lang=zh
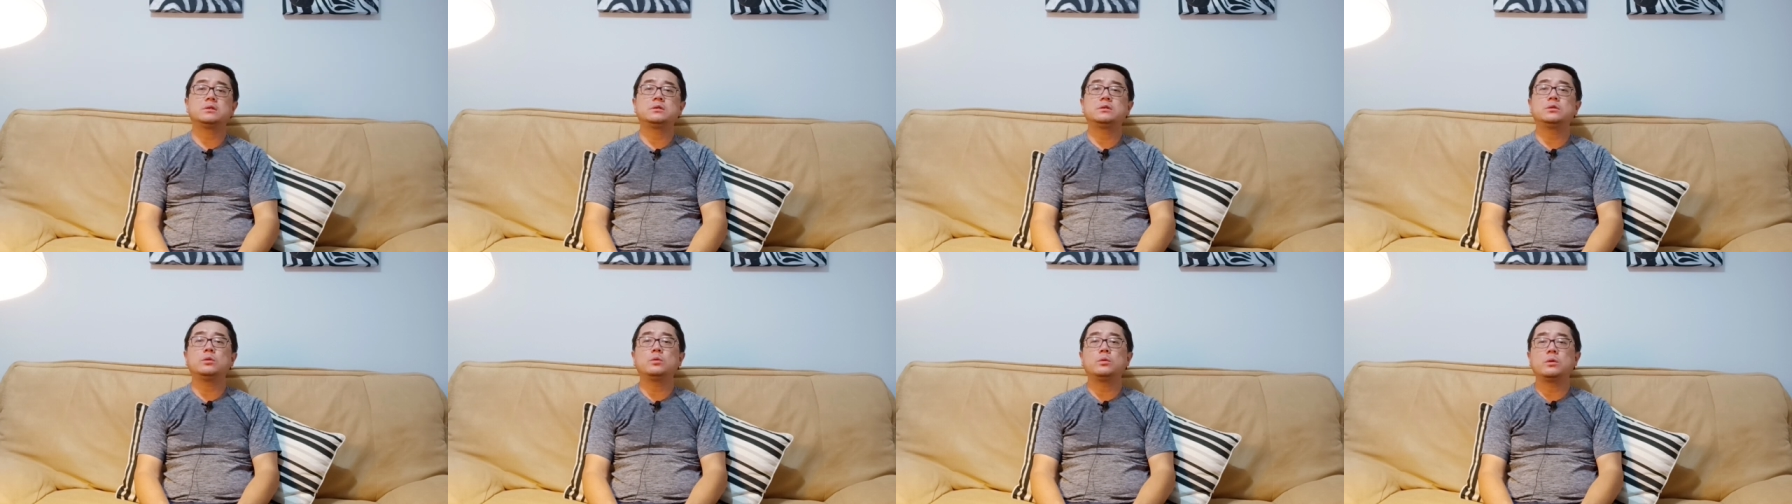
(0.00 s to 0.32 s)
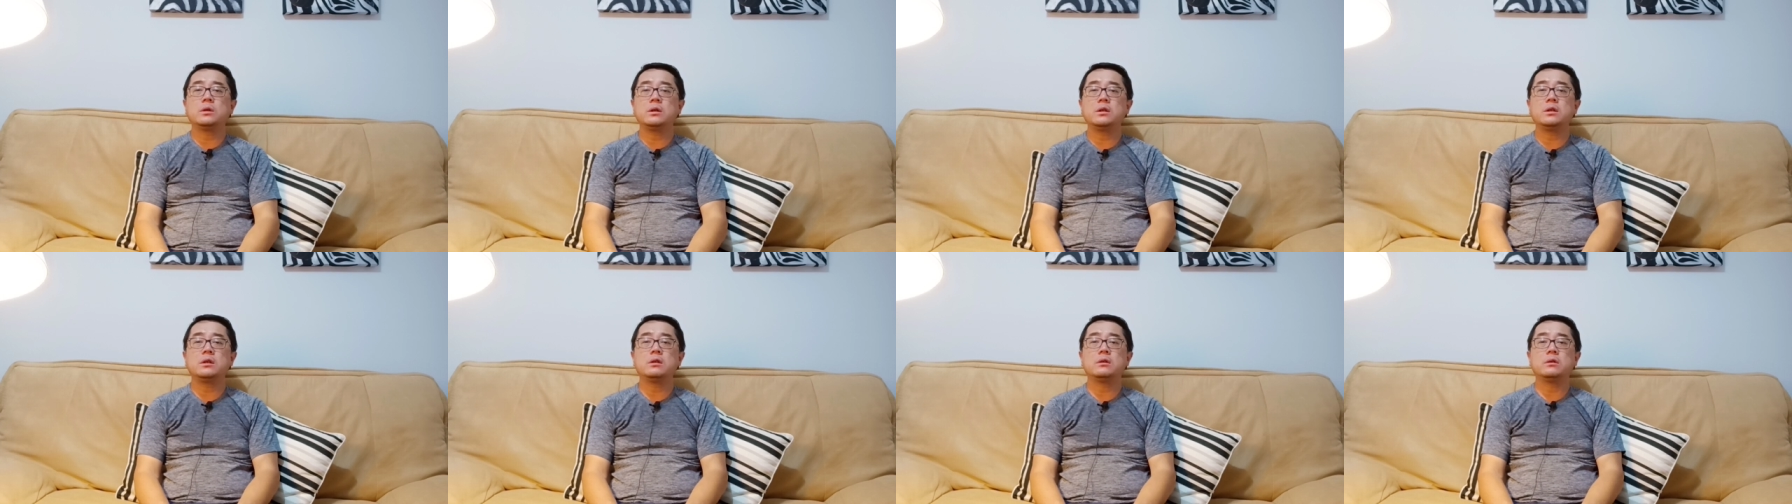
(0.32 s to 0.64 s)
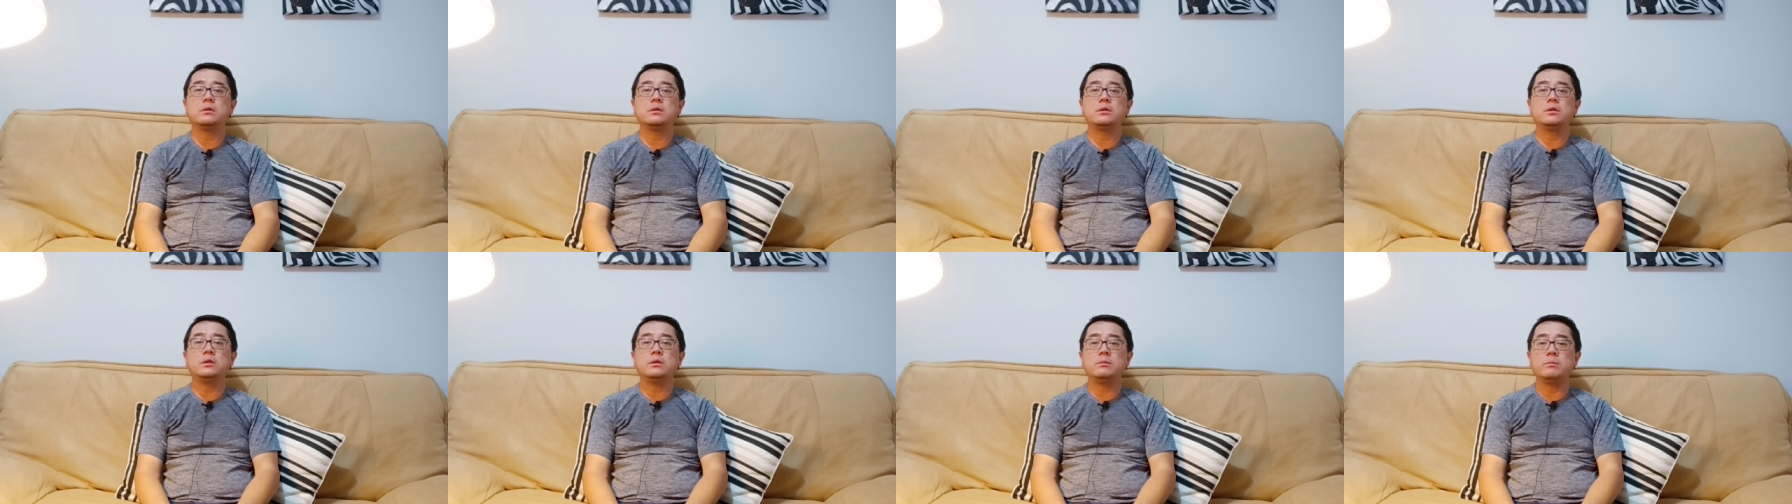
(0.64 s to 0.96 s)
就跟一个
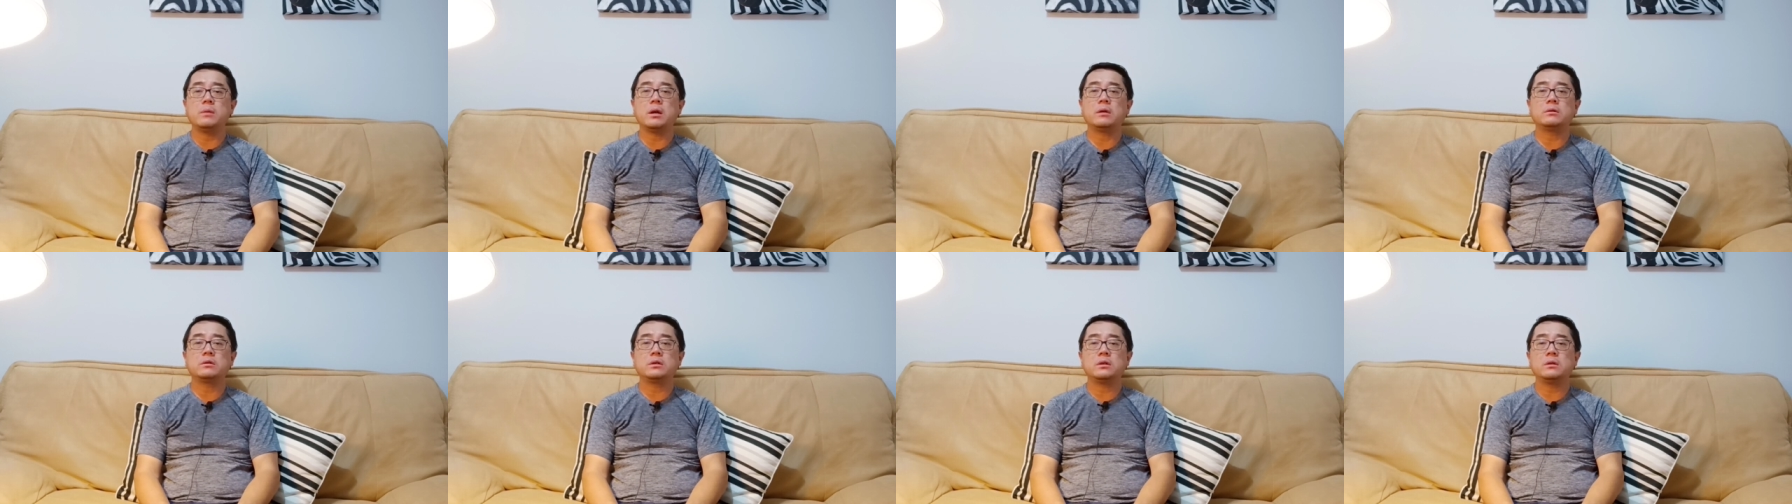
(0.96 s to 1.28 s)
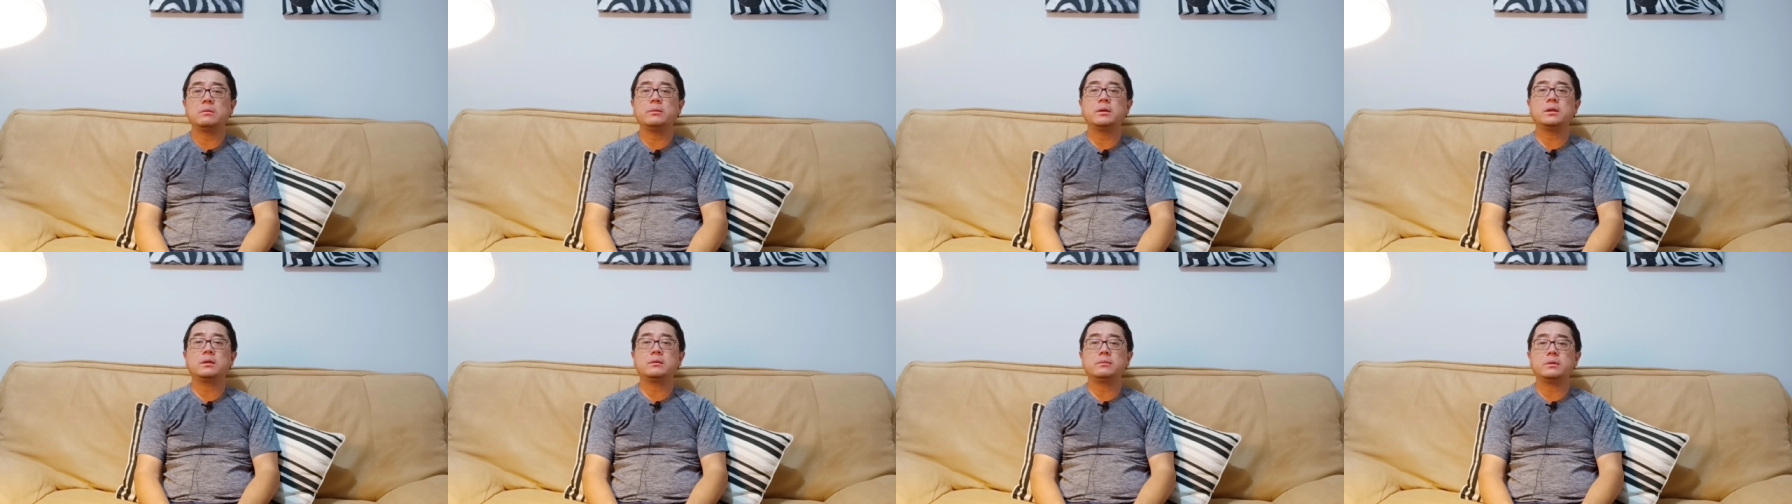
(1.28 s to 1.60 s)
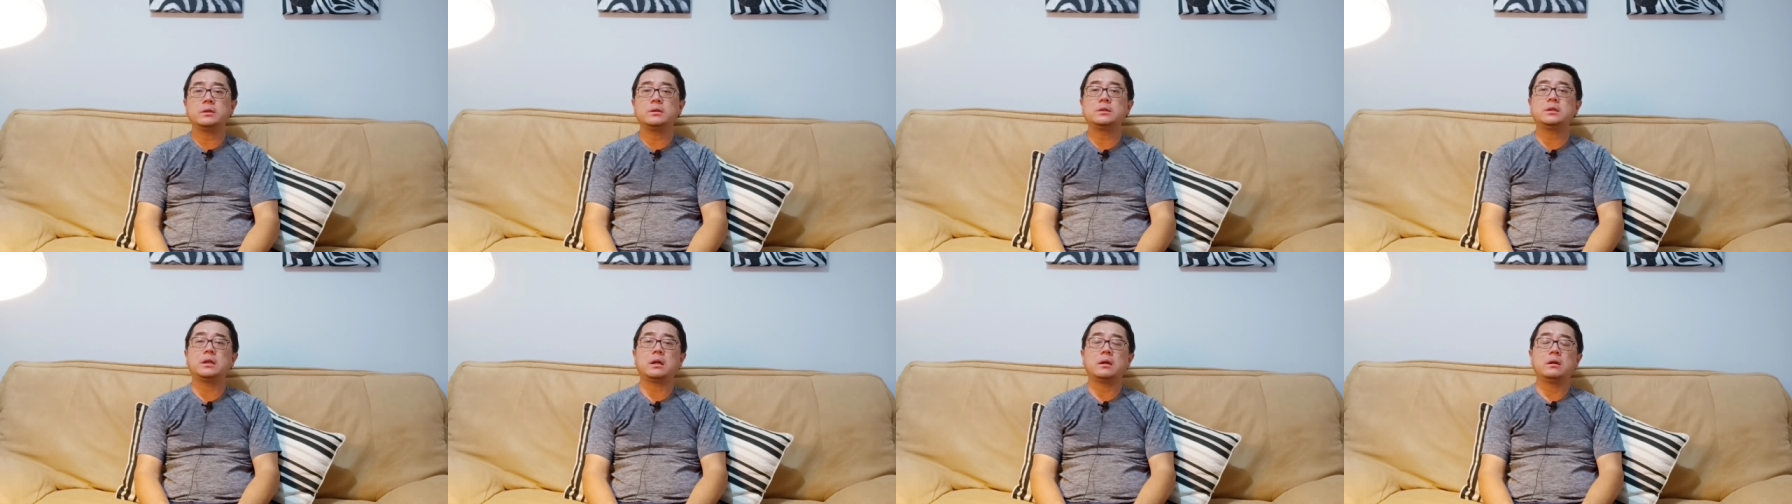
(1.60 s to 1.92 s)
疫苗特别特别
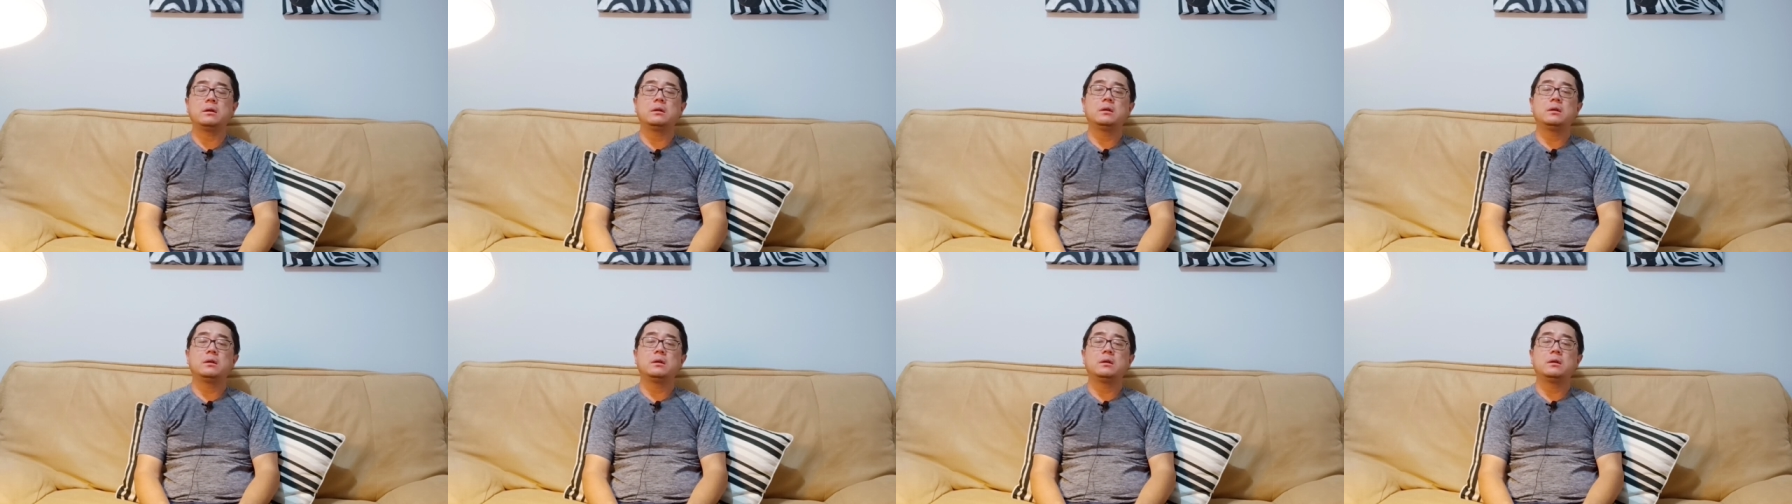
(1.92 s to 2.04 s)
像。